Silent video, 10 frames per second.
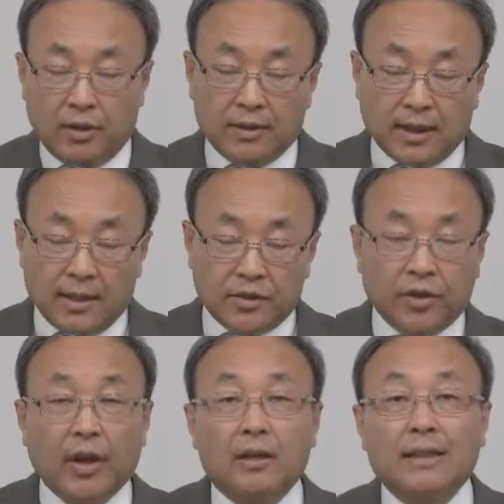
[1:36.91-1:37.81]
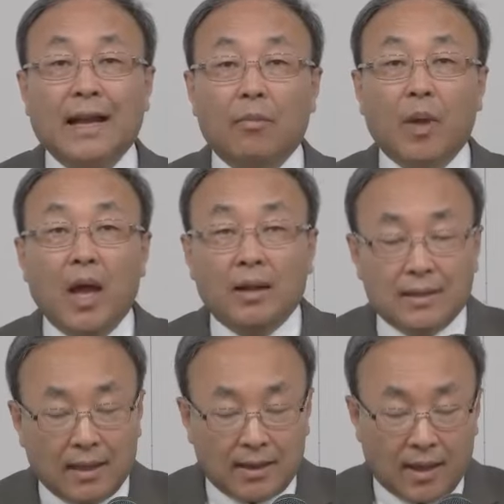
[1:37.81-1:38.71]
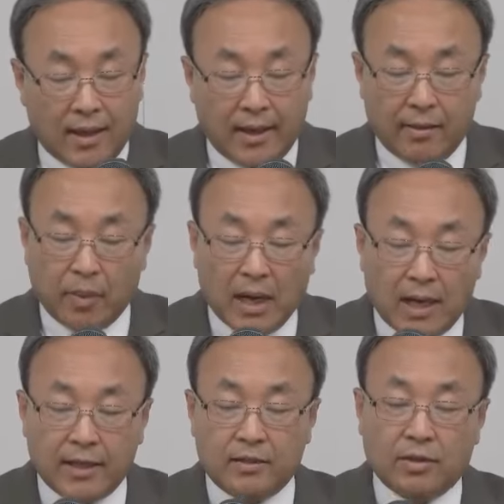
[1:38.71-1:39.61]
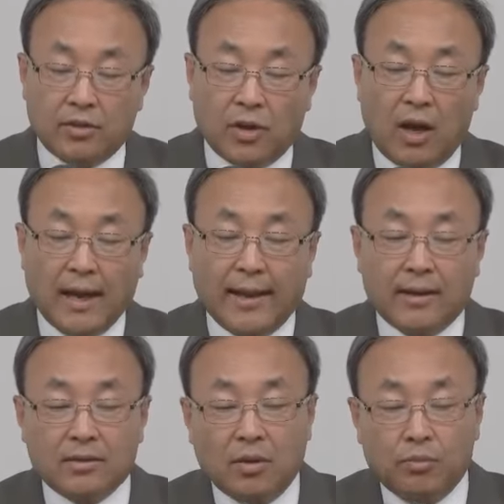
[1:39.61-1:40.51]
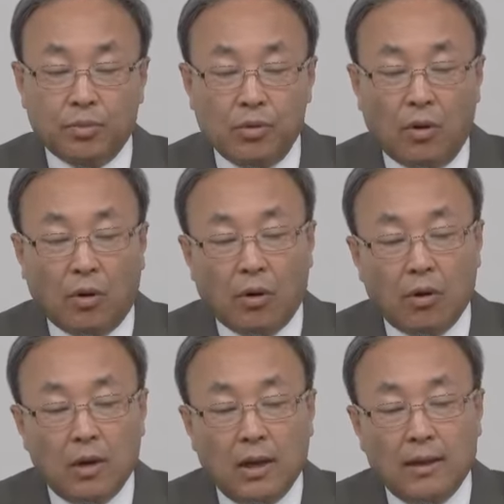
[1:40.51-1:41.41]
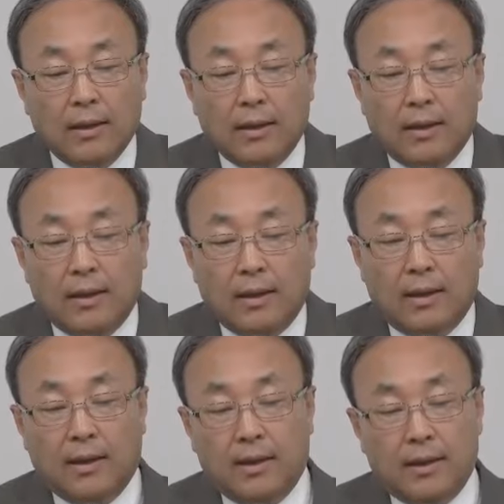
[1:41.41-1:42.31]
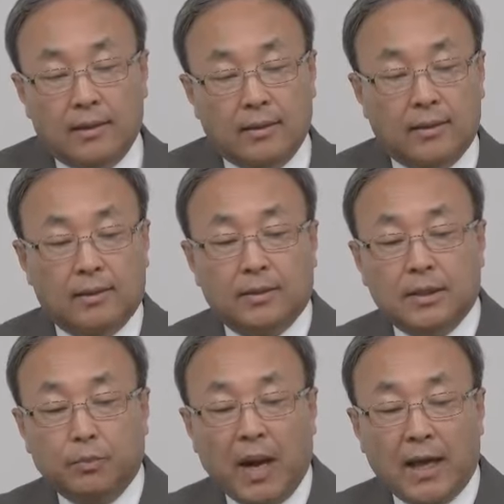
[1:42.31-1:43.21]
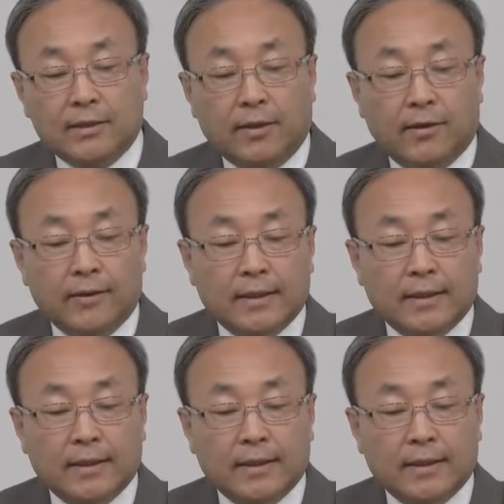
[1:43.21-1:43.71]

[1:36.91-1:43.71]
1장 1절에. 그 다음에 사탄의 반란이 있어서 하나님께서 물로 예, 심판 하세요.